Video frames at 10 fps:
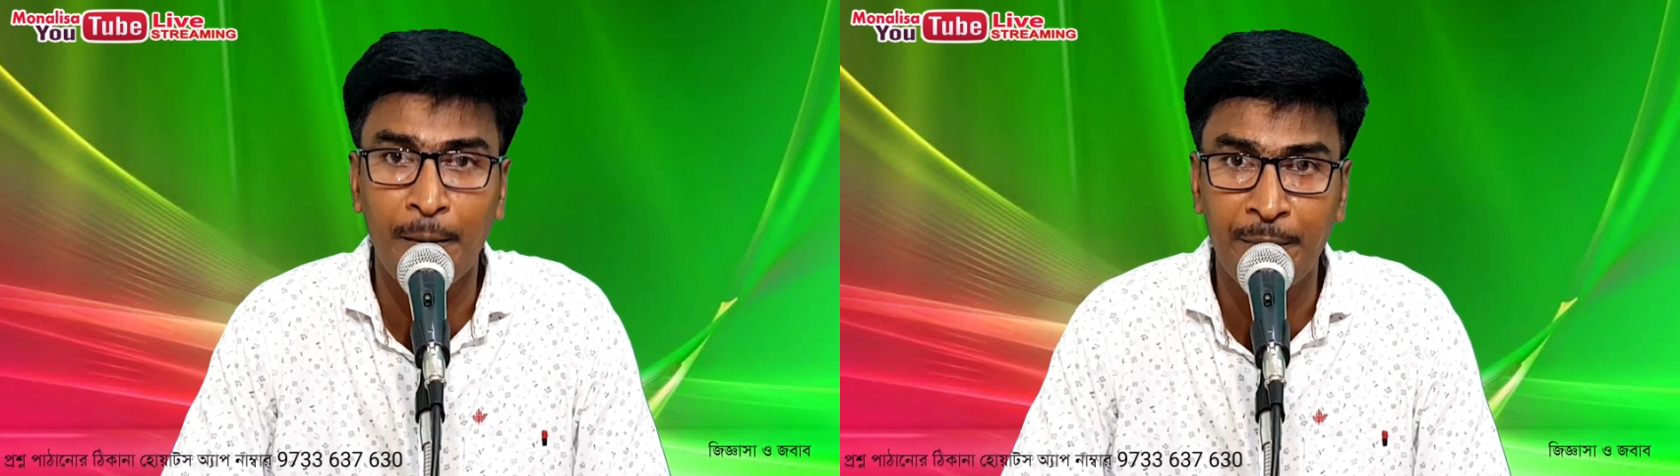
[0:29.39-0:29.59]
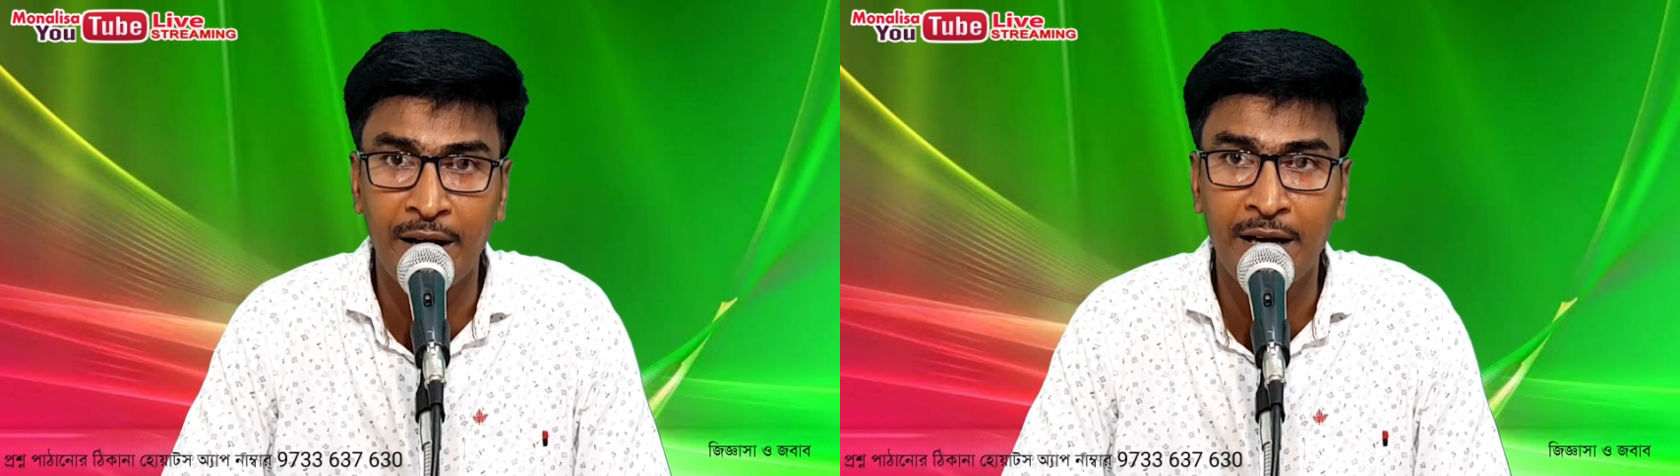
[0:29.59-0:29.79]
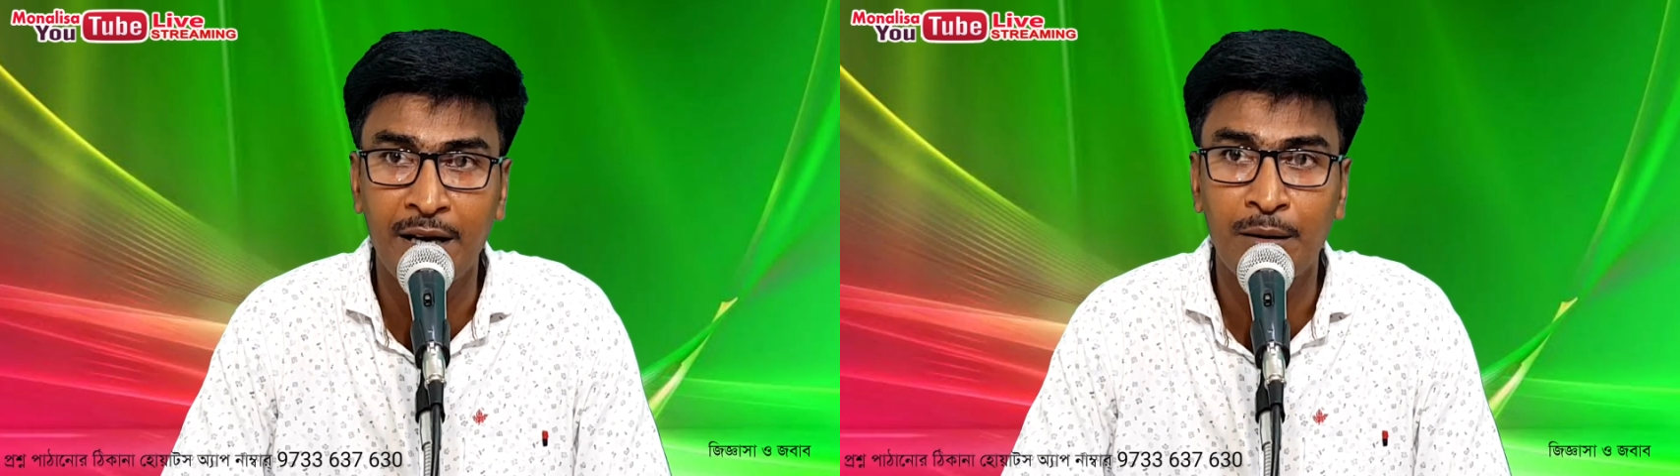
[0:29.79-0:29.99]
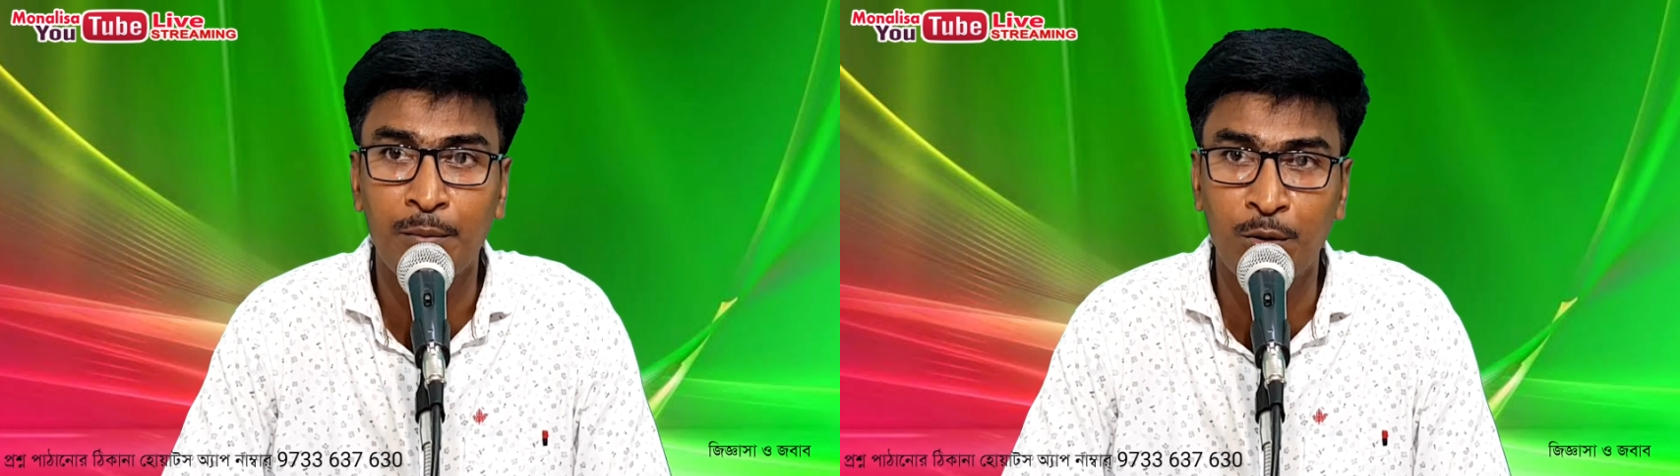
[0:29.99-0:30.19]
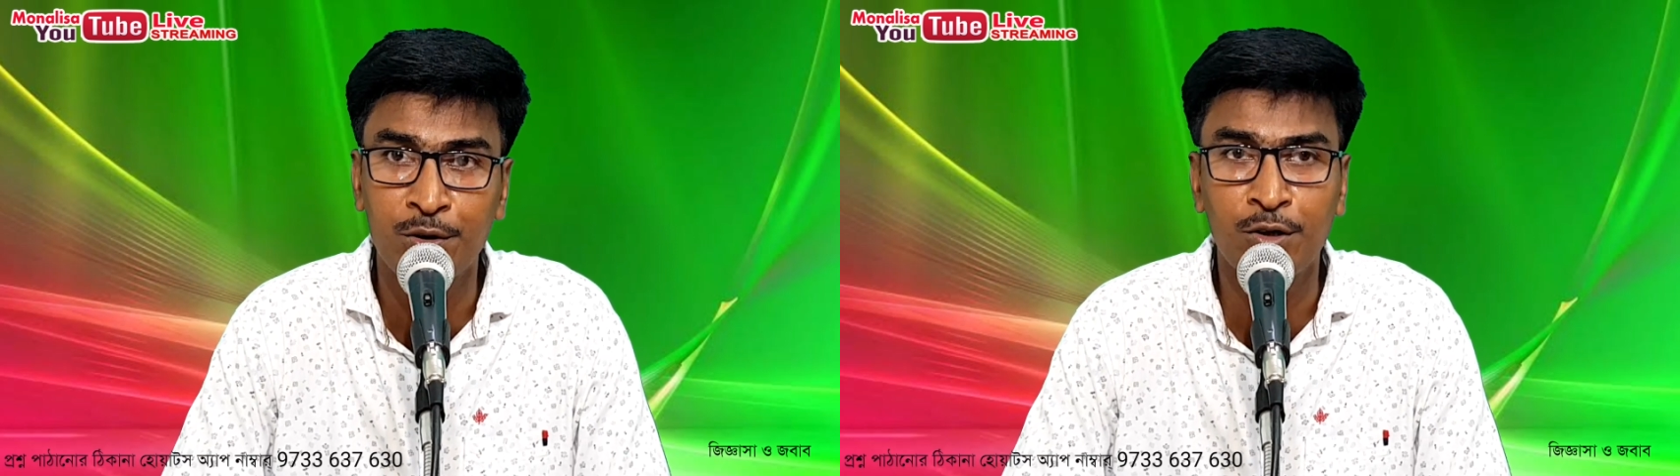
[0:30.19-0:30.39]
আপনার
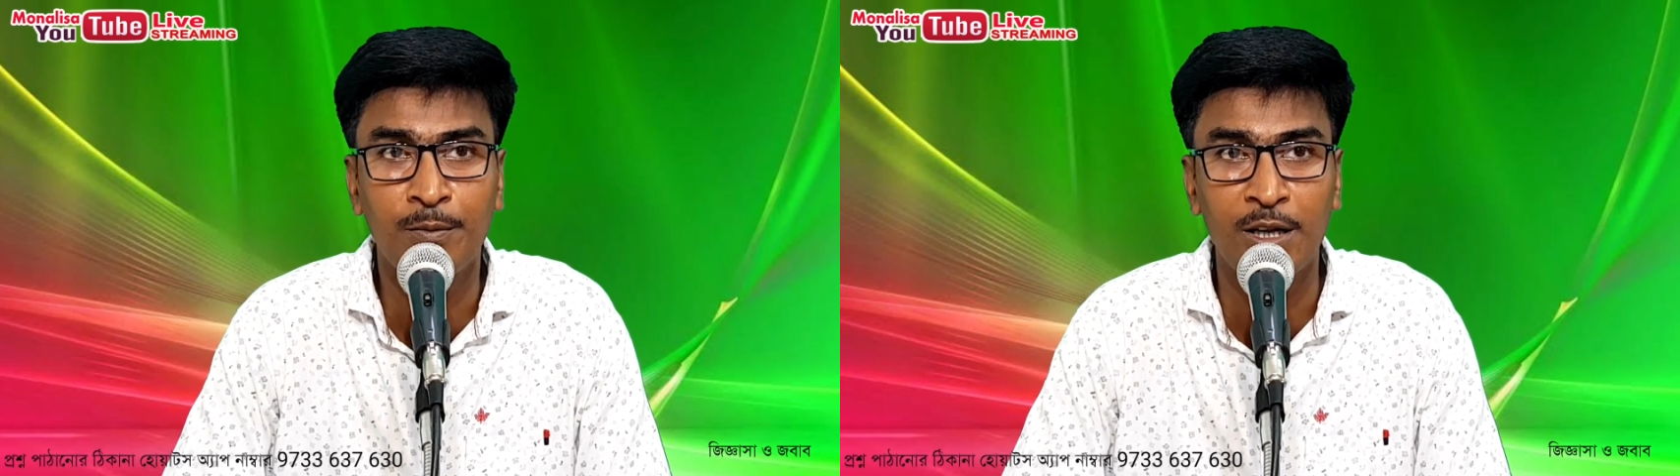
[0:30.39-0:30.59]
বন্ধু